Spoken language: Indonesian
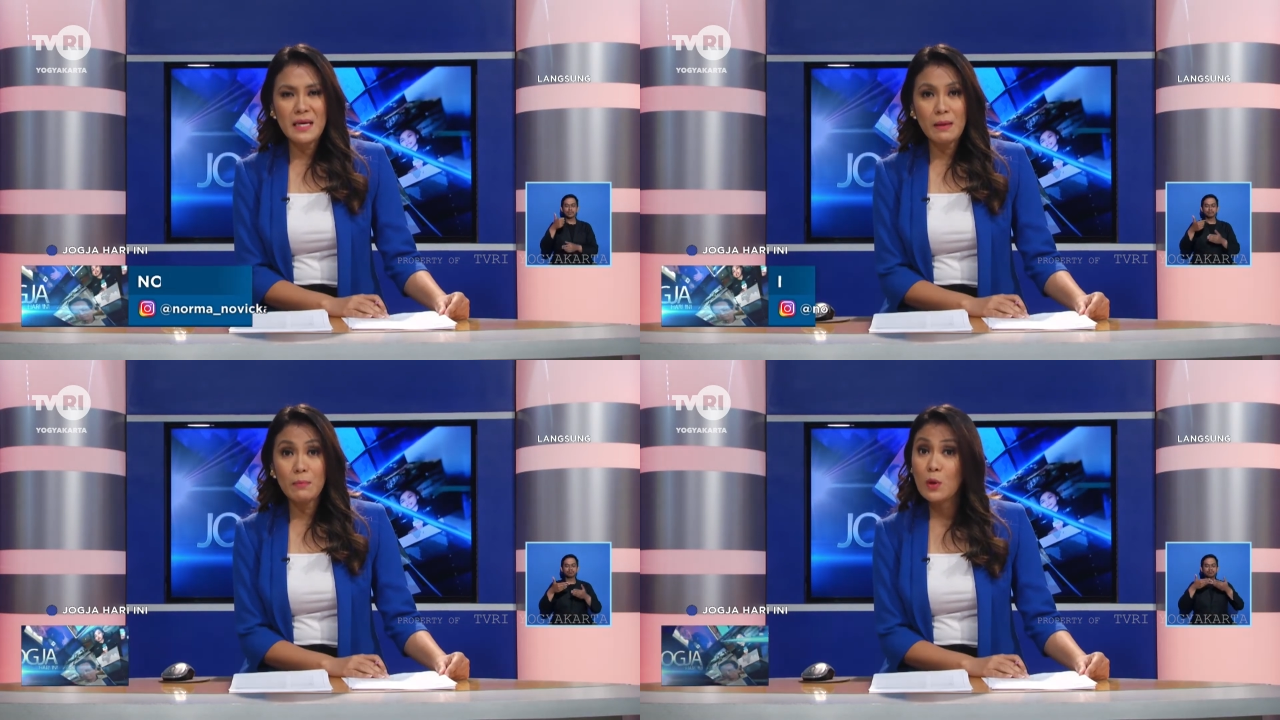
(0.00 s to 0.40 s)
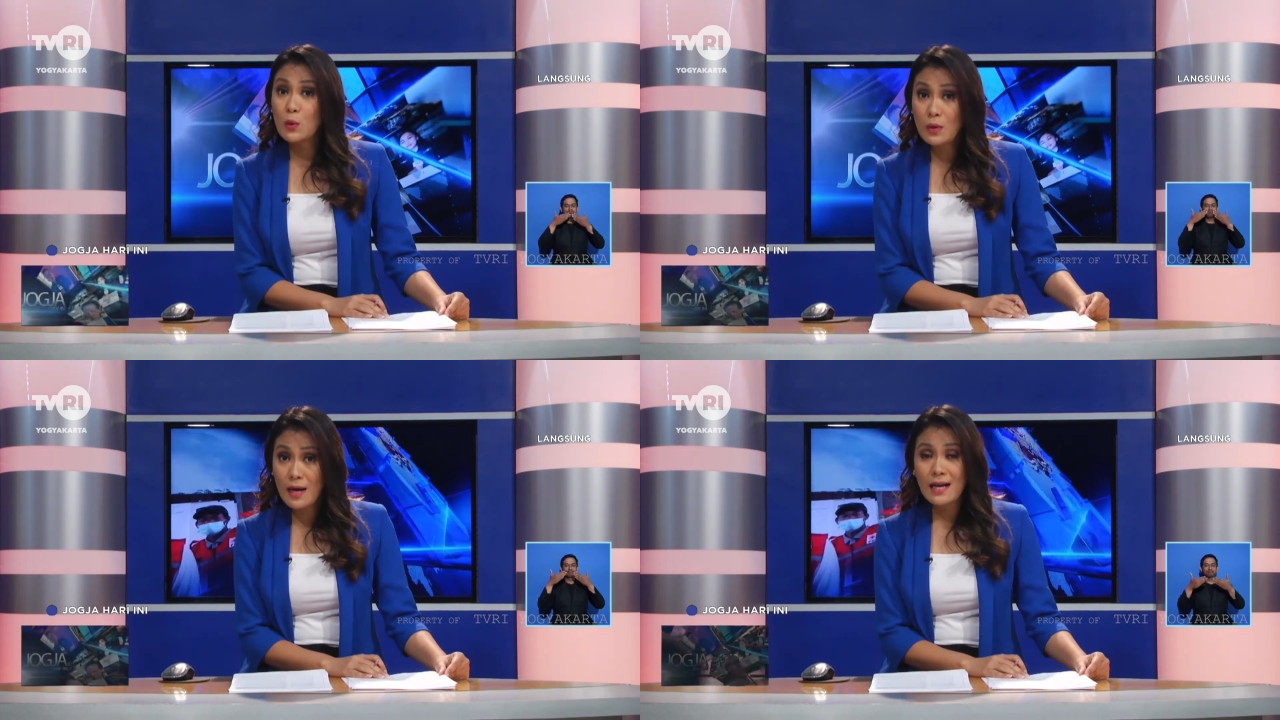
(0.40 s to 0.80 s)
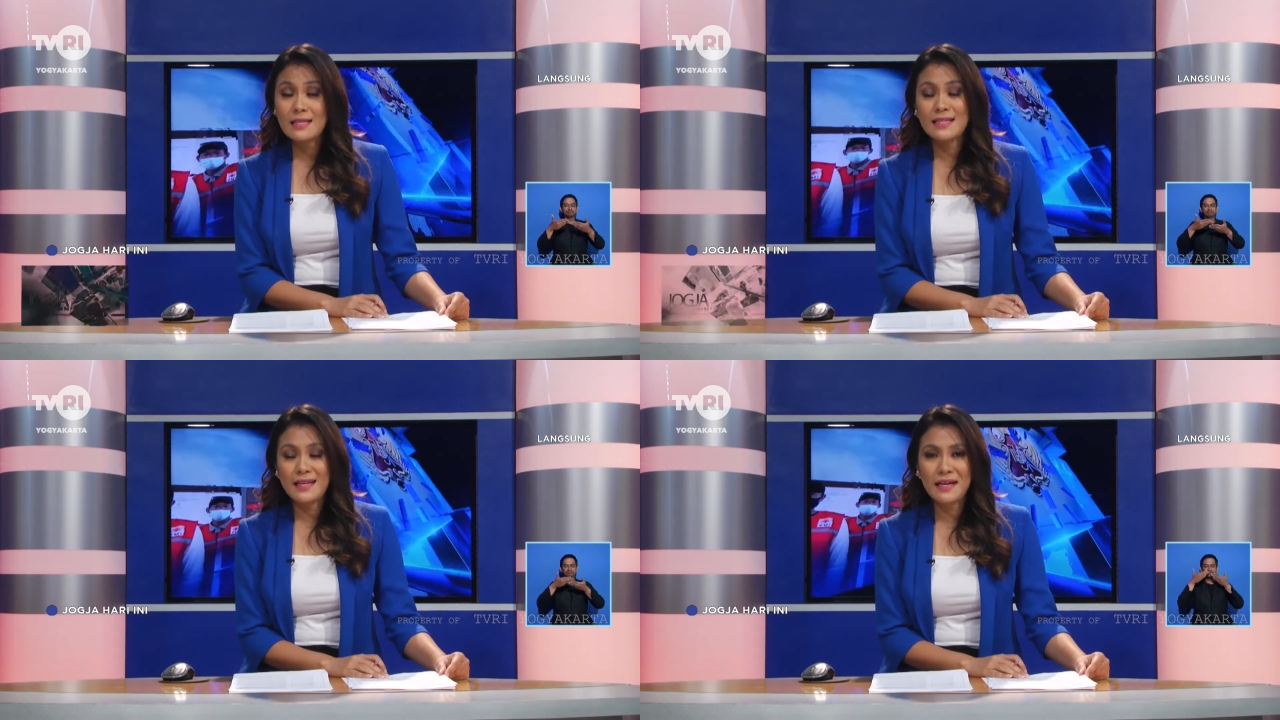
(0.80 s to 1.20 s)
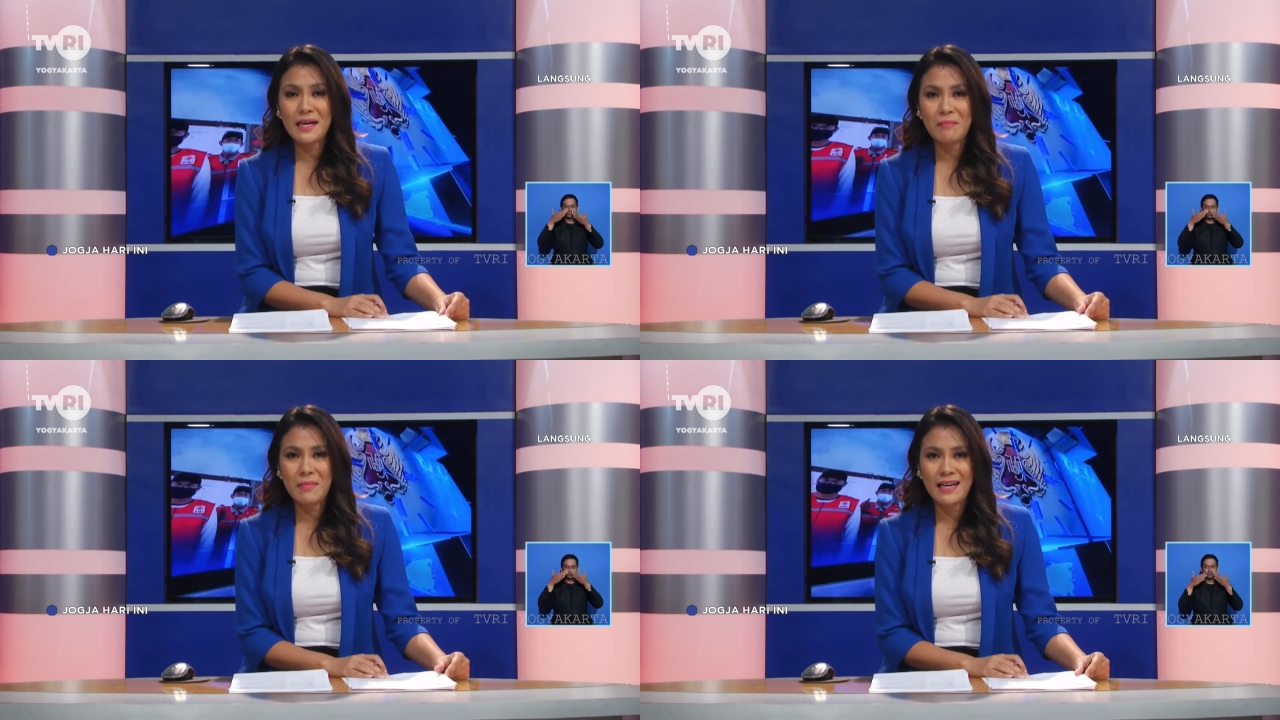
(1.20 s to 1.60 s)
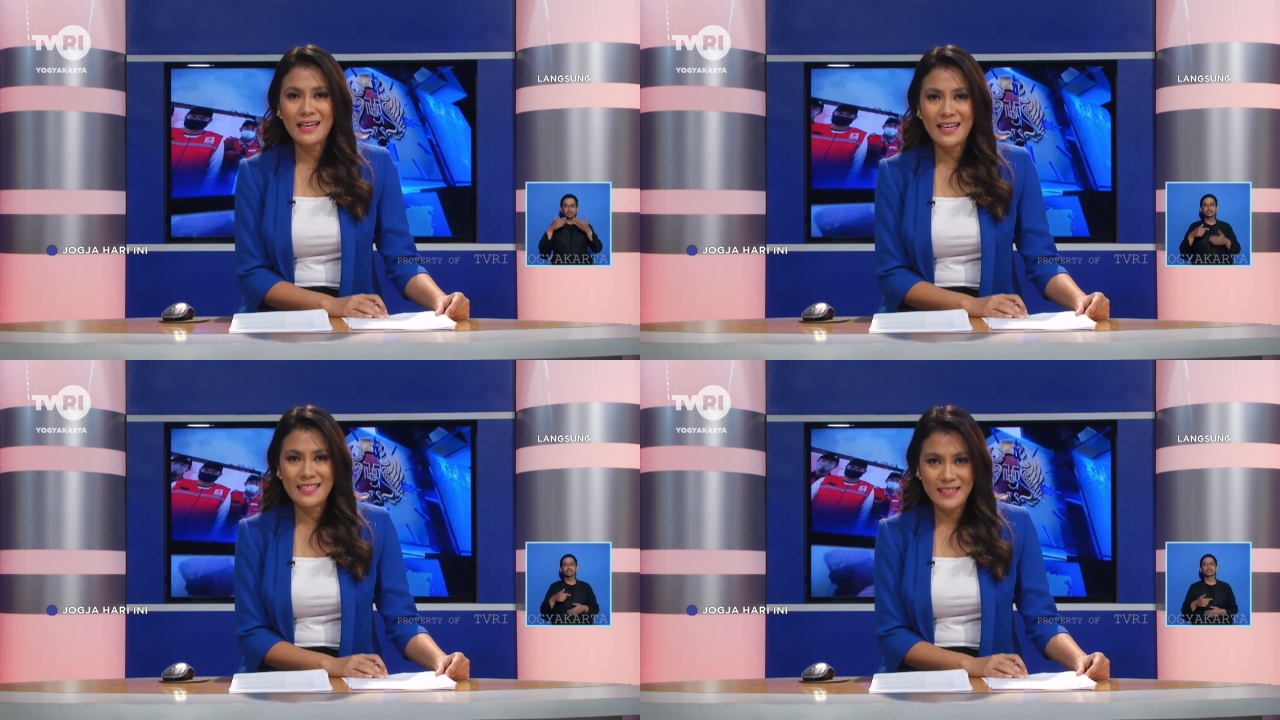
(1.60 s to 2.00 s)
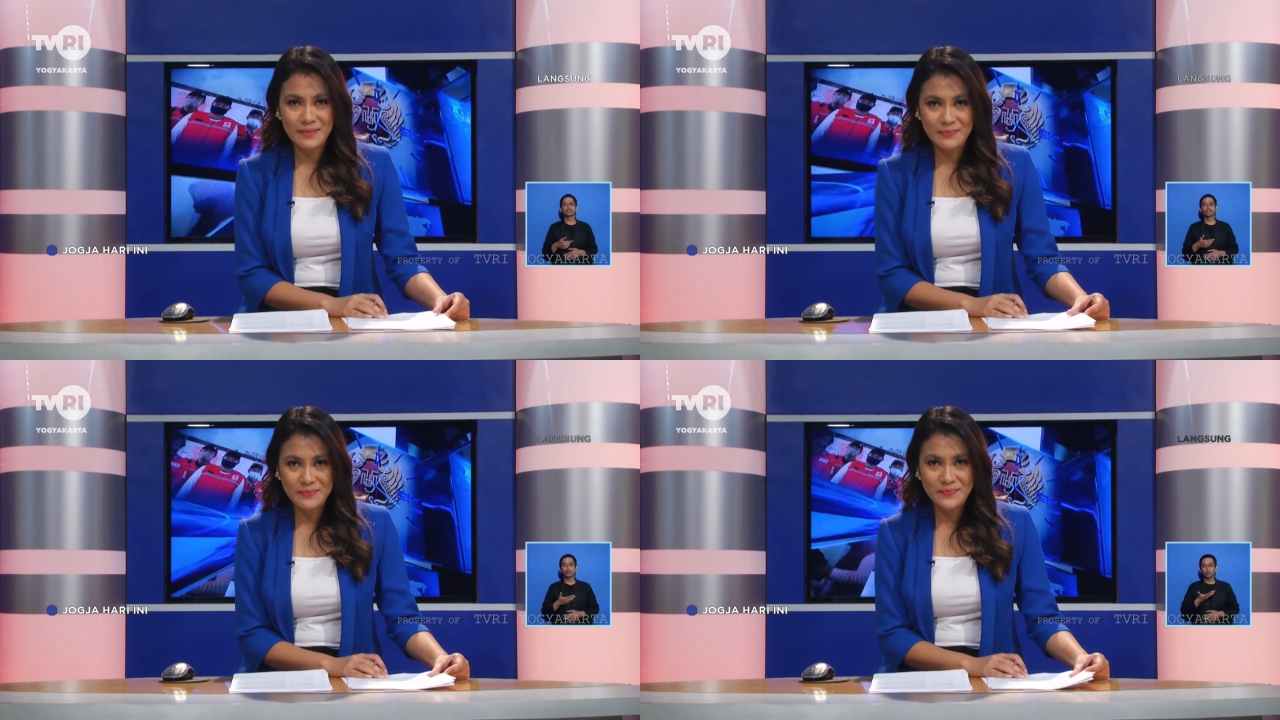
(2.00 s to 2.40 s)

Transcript: dapat menggugah selera makan Anda.